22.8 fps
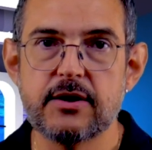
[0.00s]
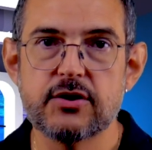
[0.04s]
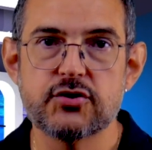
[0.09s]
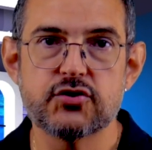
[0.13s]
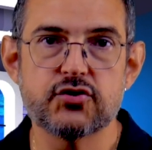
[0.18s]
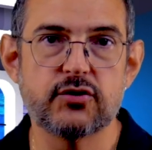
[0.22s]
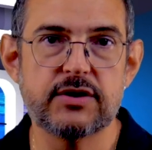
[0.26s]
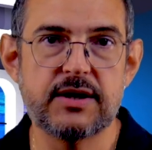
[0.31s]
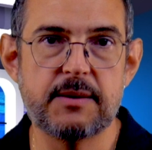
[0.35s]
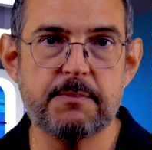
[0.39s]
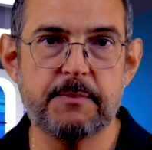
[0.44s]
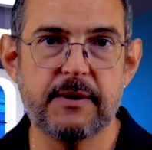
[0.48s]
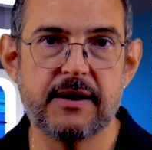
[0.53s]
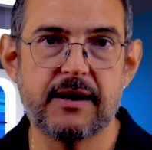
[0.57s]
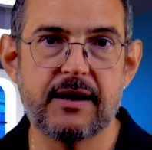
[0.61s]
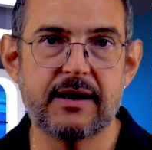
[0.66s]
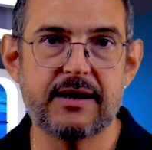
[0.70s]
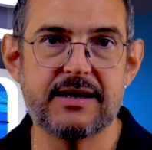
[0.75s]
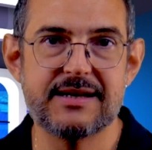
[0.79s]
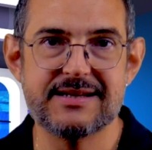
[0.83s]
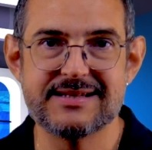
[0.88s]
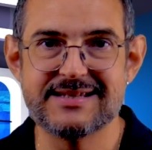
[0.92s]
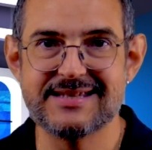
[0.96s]
Son
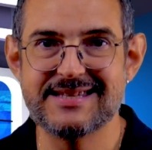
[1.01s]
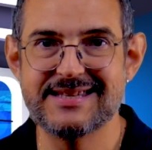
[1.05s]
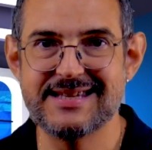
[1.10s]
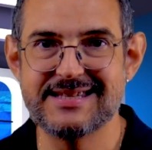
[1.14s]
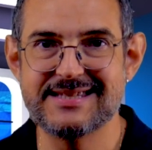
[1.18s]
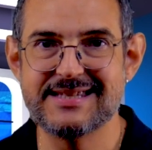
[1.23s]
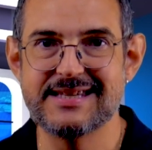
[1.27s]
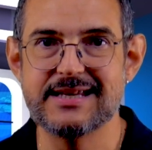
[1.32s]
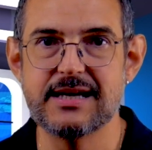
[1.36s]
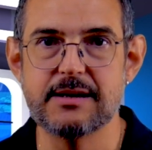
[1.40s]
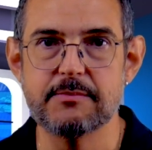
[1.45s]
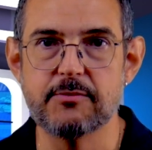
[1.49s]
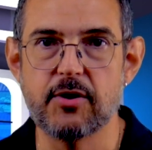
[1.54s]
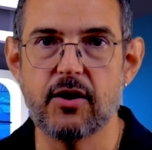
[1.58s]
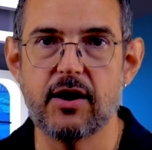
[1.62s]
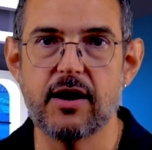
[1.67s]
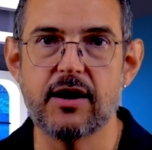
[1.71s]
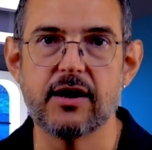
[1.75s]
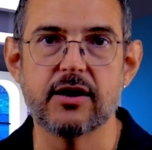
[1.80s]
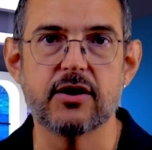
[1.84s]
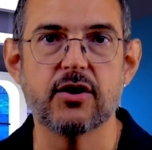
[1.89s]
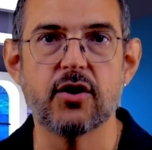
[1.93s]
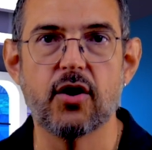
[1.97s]
départ laisse décidément
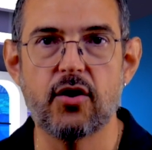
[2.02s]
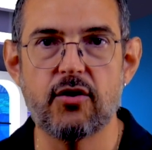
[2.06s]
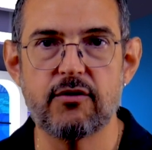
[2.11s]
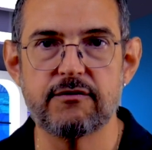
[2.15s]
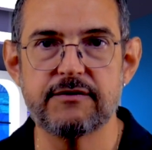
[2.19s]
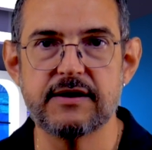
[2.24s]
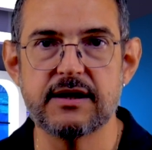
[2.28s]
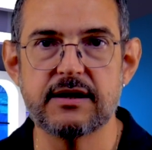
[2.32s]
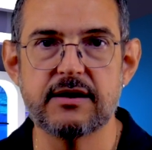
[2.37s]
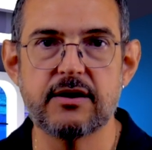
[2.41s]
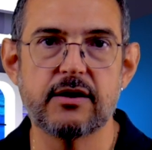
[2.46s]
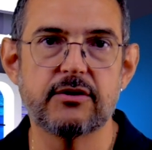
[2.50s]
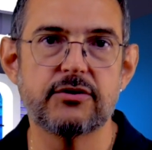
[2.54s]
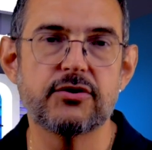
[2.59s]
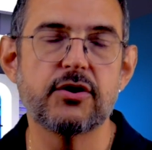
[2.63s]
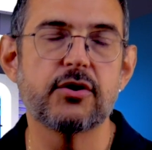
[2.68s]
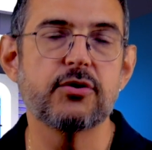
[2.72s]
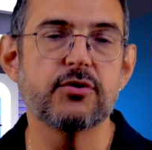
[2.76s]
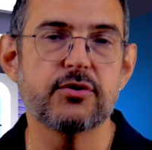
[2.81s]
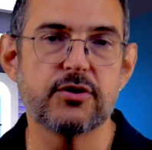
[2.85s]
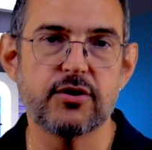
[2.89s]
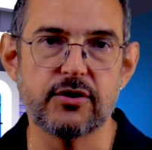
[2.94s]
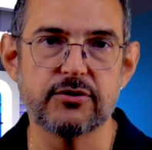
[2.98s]
un grand vide
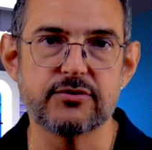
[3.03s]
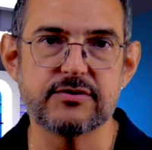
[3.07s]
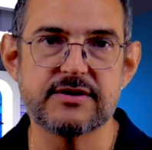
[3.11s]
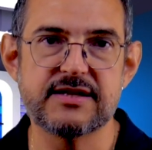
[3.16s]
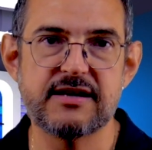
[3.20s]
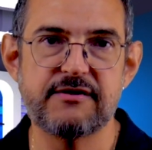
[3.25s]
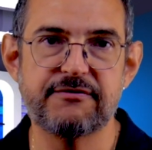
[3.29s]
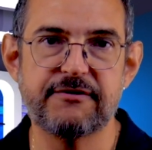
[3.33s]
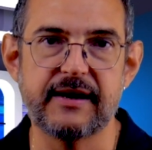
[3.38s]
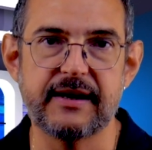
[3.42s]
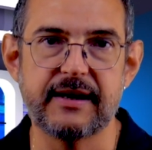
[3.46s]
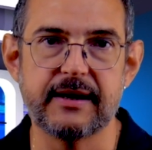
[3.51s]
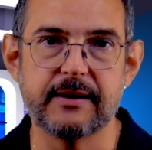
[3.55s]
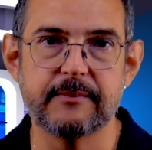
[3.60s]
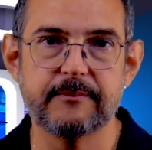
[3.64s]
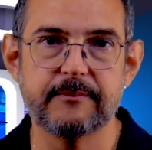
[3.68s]
dans le cœur de ses fans.